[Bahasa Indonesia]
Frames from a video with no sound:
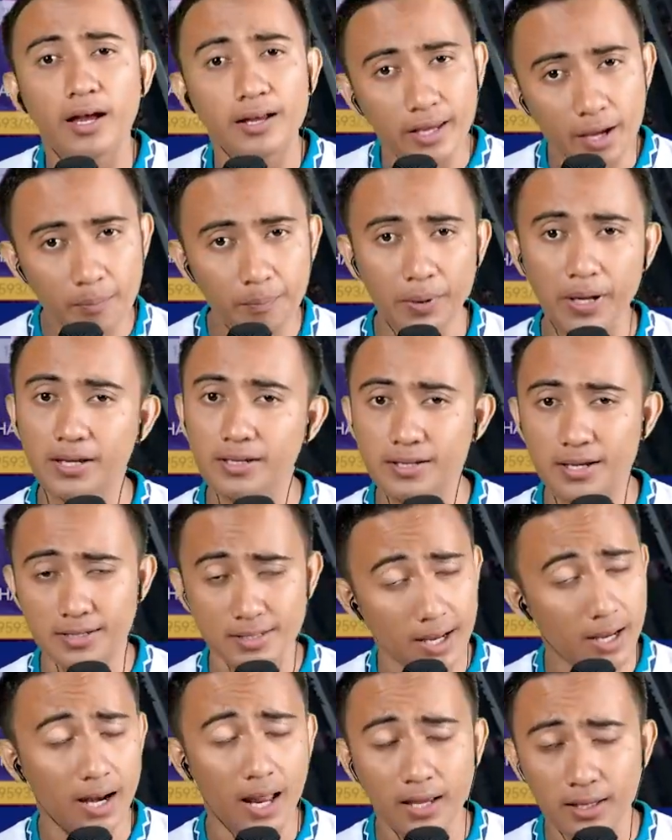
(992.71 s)
gameplaynya
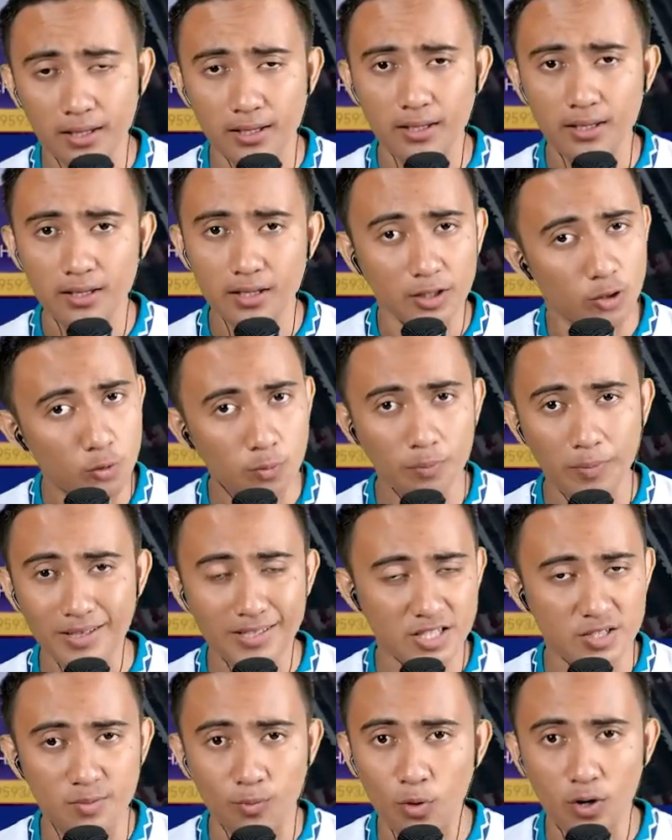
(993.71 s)
sekali lagi itu match